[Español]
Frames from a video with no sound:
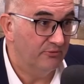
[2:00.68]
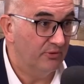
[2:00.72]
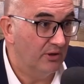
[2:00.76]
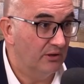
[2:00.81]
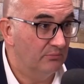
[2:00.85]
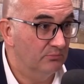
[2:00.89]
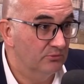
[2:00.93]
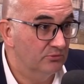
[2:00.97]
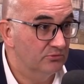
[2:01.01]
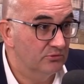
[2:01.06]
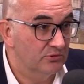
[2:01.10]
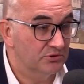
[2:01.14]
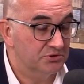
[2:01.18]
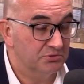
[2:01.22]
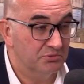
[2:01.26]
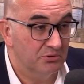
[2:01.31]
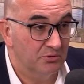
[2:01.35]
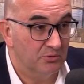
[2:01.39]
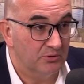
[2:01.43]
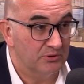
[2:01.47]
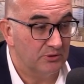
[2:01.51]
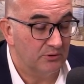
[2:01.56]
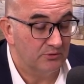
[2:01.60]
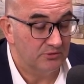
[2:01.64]
fui al mundo,
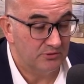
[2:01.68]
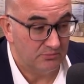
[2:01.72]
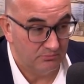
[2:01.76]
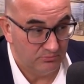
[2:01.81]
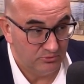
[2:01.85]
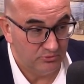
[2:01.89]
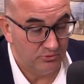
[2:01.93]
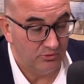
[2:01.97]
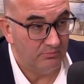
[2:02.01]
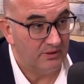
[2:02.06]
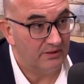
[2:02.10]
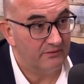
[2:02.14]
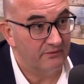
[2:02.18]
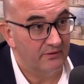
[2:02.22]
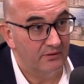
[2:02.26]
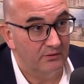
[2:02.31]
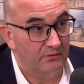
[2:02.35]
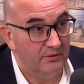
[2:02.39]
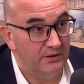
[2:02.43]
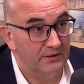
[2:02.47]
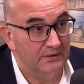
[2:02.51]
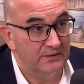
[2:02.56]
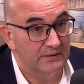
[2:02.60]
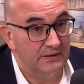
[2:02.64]
estuve cuatro años en el mundo en
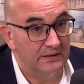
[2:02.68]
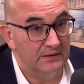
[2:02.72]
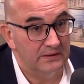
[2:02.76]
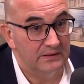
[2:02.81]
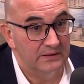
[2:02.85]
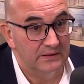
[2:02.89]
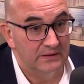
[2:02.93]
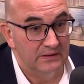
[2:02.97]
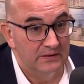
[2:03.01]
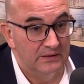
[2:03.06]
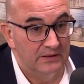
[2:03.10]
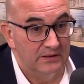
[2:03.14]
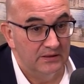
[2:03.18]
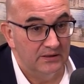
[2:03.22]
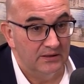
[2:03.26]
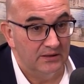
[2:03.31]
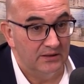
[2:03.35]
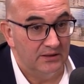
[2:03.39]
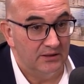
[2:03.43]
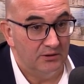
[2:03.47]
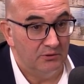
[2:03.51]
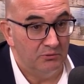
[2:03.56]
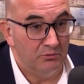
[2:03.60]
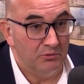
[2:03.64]
Barcelona y tal,
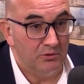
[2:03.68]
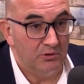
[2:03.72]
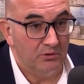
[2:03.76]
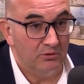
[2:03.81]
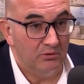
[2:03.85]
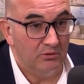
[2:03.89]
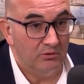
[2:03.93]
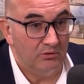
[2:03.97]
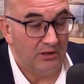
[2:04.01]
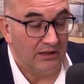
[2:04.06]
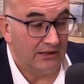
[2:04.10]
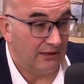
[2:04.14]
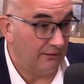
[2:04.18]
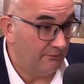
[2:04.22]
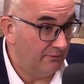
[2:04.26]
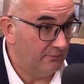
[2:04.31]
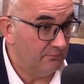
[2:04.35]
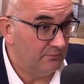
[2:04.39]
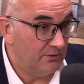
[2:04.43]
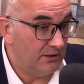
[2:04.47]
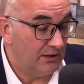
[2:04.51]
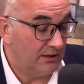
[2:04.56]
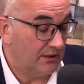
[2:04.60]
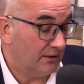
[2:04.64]
y luego acabé,
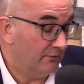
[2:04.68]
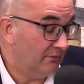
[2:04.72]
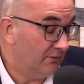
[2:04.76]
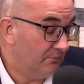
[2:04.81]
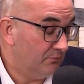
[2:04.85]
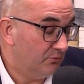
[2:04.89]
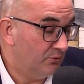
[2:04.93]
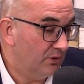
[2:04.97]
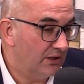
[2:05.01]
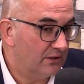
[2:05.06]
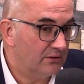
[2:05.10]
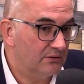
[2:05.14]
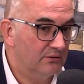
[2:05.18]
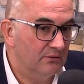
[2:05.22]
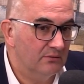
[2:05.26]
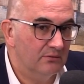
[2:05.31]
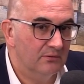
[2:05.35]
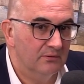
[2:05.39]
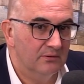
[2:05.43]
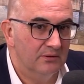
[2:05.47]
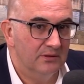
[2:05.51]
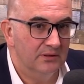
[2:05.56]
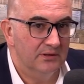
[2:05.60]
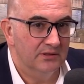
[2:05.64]
muy
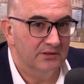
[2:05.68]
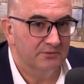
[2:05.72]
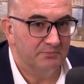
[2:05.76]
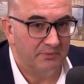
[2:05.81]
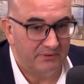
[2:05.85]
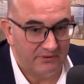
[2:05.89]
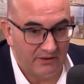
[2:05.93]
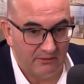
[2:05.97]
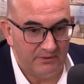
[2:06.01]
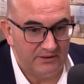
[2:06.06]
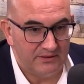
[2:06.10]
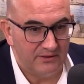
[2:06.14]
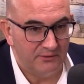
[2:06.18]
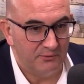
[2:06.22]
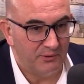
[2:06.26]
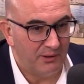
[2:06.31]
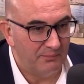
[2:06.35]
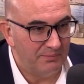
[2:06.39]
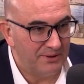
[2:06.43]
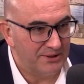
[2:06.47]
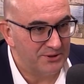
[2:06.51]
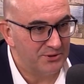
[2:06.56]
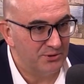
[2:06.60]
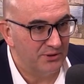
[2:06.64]
harto, ¿eh? especialmente de
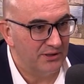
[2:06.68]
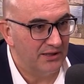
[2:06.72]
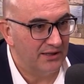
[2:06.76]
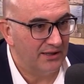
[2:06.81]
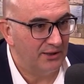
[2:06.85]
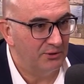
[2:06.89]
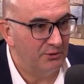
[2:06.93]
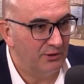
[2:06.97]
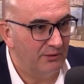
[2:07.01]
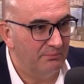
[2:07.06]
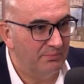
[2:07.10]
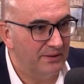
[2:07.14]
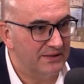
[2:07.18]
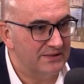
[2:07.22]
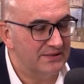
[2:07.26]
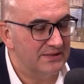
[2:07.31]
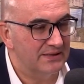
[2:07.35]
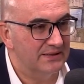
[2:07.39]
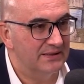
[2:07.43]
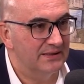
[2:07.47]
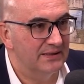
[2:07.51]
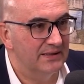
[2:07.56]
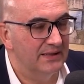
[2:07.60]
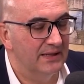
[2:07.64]
una persona, que es lo que
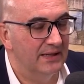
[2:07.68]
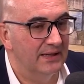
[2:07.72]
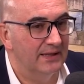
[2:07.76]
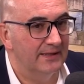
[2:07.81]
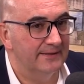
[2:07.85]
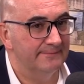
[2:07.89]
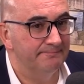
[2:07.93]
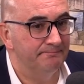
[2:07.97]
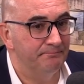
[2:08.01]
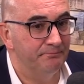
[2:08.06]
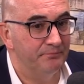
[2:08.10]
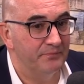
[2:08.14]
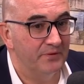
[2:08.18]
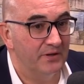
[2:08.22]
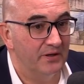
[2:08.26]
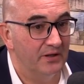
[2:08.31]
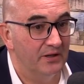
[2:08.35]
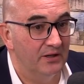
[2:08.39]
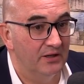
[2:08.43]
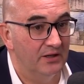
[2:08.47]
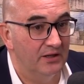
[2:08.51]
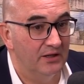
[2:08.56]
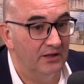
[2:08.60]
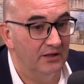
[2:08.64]
pasa, em,
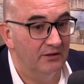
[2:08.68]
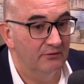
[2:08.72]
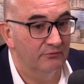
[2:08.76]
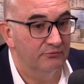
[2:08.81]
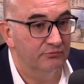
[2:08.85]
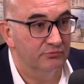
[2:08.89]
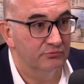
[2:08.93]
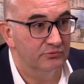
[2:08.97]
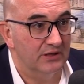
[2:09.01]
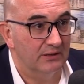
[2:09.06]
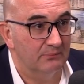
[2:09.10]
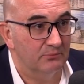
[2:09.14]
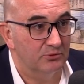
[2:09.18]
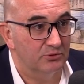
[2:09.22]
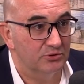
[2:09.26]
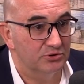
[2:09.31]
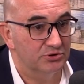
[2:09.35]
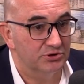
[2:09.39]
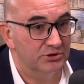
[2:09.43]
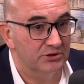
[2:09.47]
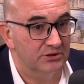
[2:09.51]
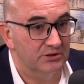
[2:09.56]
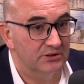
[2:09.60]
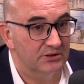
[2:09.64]
y,
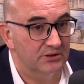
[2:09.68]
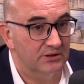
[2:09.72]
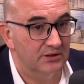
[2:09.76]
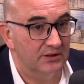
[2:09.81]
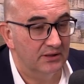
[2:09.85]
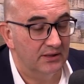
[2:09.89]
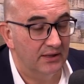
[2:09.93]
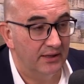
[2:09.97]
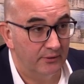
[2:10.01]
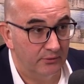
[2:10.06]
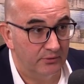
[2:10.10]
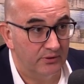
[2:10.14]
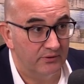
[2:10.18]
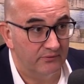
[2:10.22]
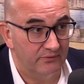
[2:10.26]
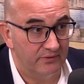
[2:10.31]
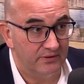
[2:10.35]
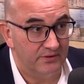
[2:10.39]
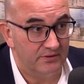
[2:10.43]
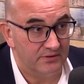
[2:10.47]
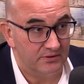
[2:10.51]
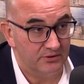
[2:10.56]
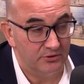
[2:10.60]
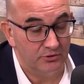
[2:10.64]
fundamos el eh, L
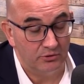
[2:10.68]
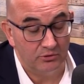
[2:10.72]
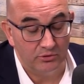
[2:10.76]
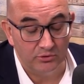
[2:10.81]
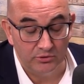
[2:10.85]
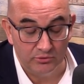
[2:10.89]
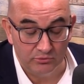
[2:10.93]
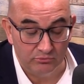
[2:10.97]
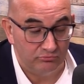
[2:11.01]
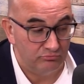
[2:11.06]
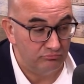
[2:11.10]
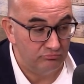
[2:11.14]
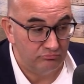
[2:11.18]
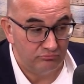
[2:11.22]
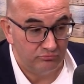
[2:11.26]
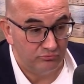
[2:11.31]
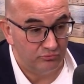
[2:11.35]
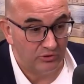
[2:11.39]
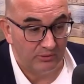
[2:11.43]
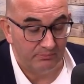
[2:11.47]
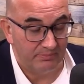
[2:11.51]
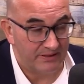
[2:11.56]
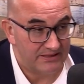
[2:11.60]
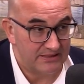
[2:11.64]
Noticias, yo y un,
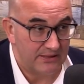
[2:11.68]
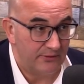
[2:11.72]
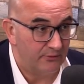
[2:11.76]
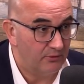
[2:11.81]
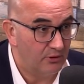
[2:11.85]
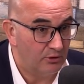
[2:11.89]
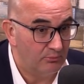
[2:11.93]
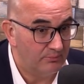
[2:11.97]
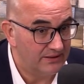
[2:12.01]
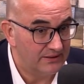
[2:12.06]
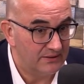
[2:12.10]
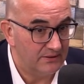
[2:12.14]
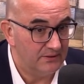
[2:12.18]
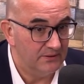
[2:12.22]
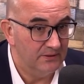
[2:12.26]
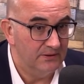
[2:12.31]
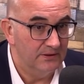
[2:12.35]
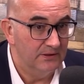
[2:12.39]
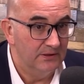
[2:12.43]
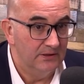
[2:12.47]
un empresario, Eloy Martín.